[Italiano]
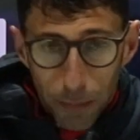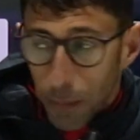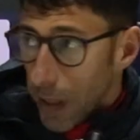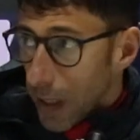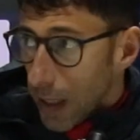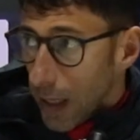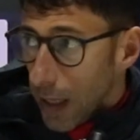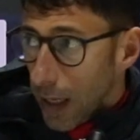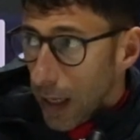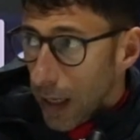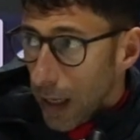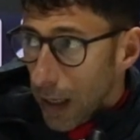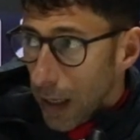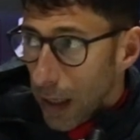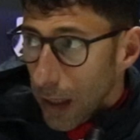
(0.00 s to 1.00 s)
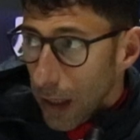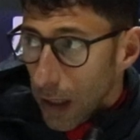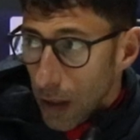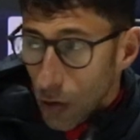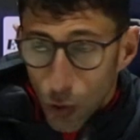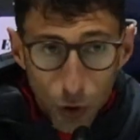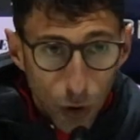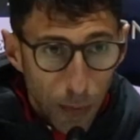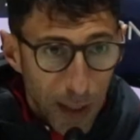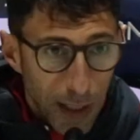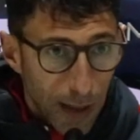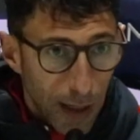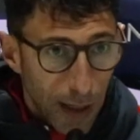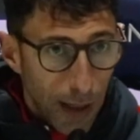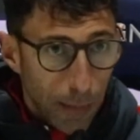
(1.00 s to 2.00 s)
perché è giusto
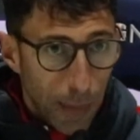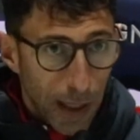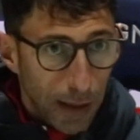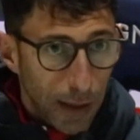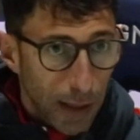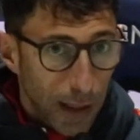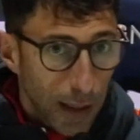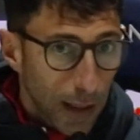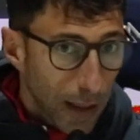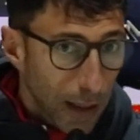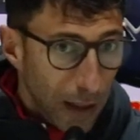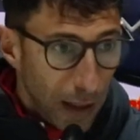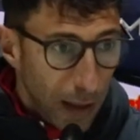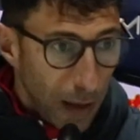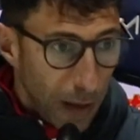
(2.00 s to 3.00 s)
mettere da parte